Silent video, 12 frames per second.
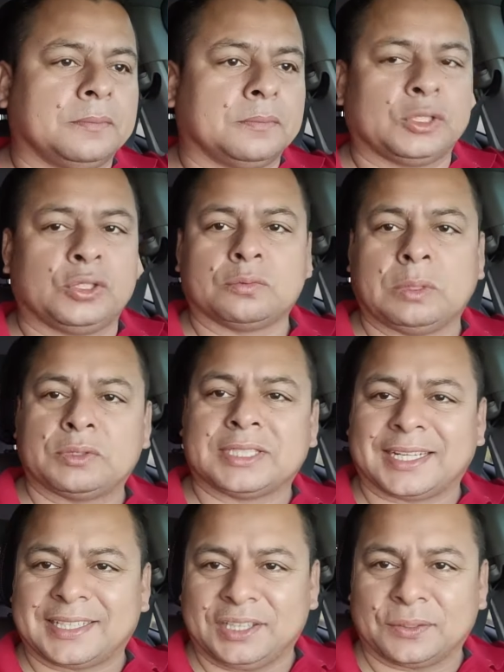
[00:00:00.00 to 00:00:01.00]
pues nos vemos al
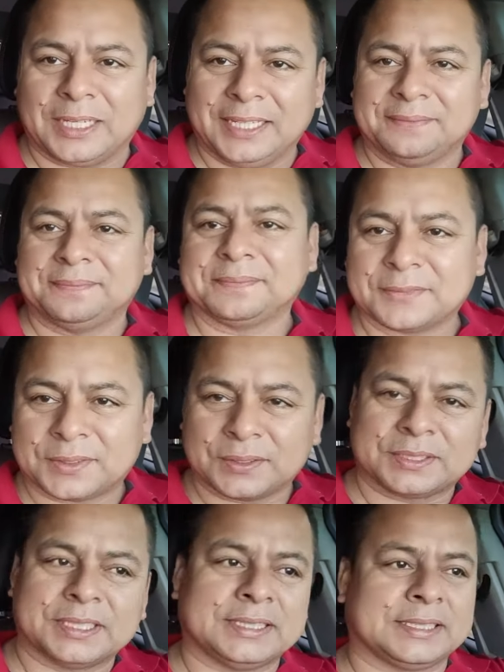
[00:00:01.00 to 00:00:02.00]
ratito vale
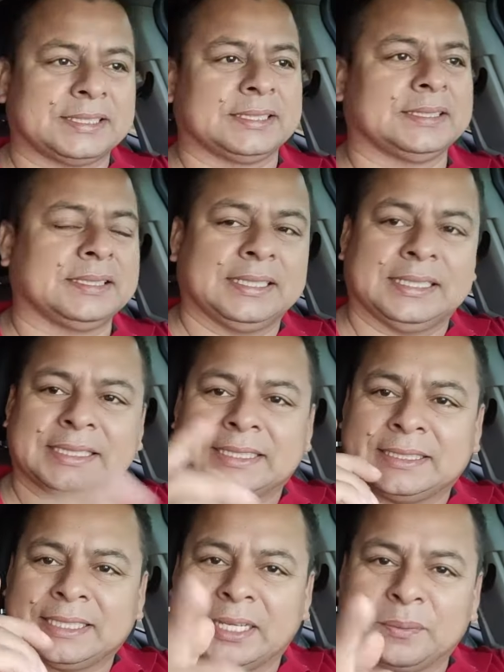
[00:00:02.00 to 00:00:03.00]
entonces
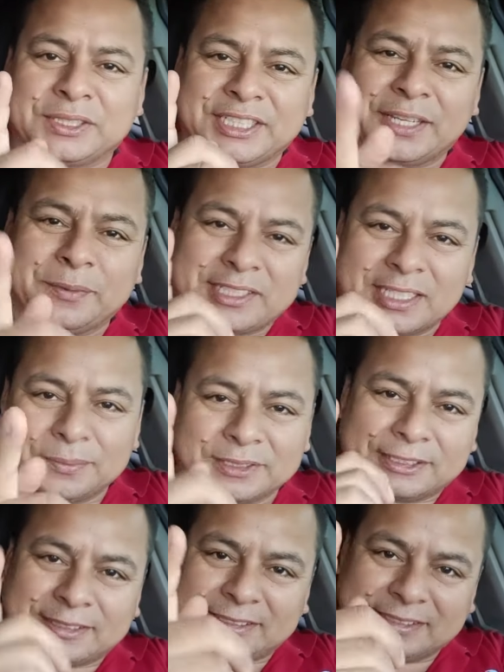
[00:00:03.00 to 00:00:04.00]
seguimos seguimos seguimos